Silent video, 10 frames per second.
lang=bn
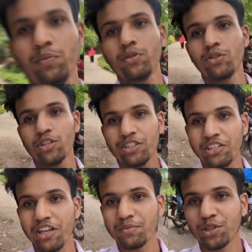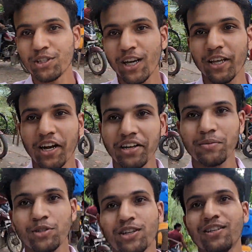আর পিছনে টিএমসি ছাতা কাটিয়ে
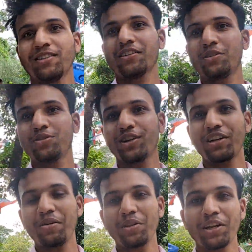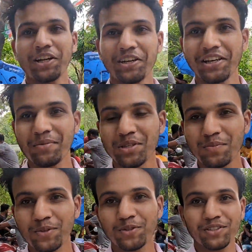বসে আছে দেখতে পাচ্ছ এখানে আমাদের এখানে টিএমসি
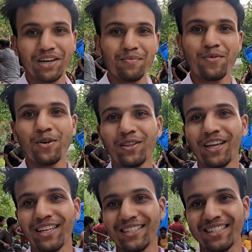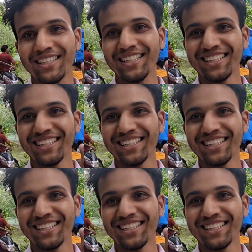প্রচুর চাপ ভোট দিয়ে এসেছি